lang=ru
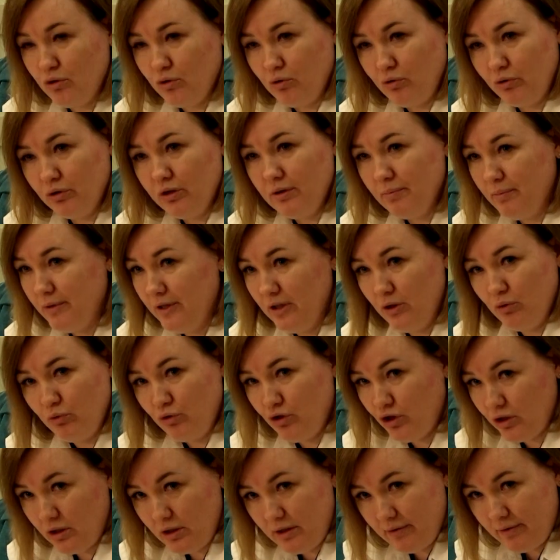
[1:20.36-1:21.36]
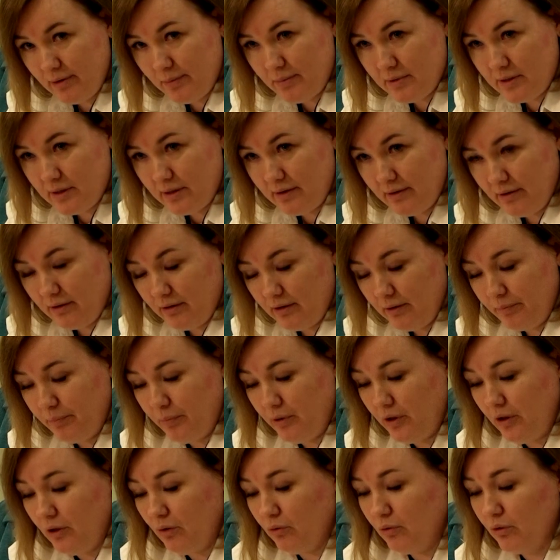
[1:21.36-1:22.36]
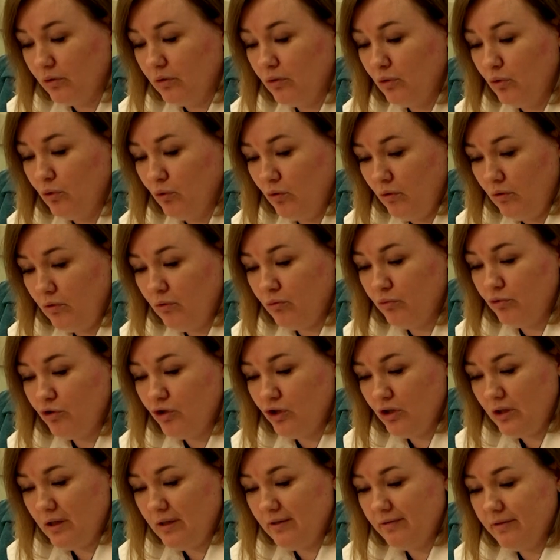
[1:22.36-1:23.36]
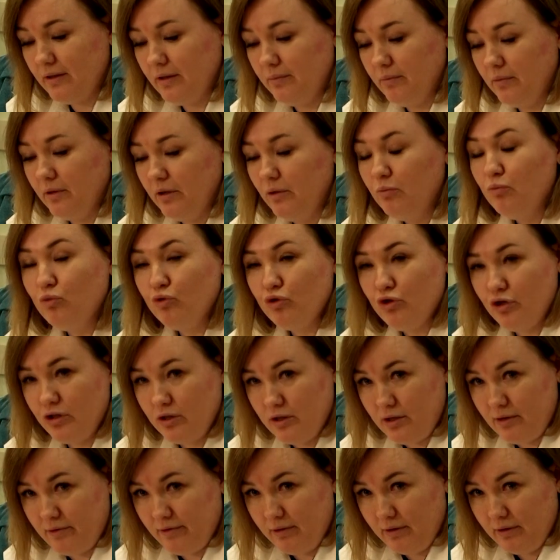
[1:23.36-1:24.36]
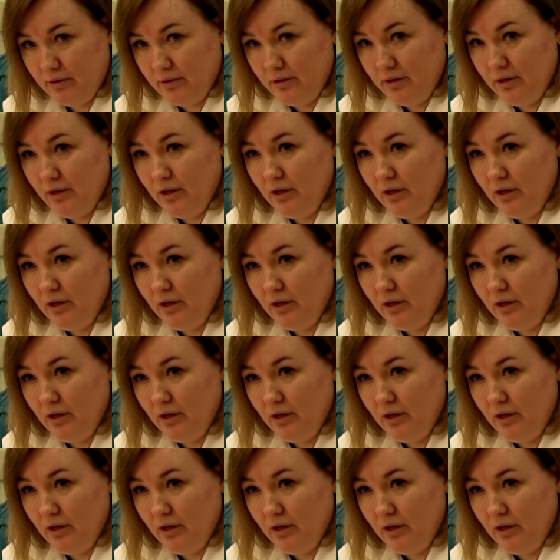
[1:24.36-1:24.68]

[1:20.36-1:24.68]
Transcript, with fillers: Доходы мы не учитываем за э, период, но учитываем имущество.